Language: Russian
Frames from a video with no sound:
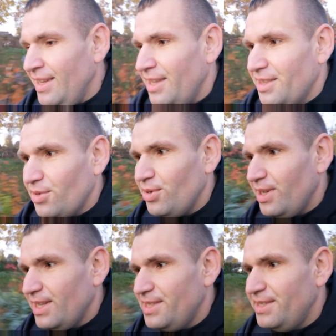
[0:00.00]
это такой
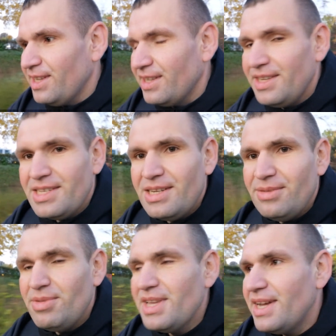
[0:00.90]
ориентир. Если
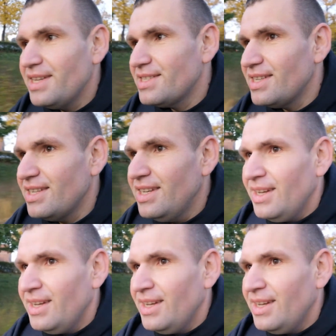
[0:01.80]
меняется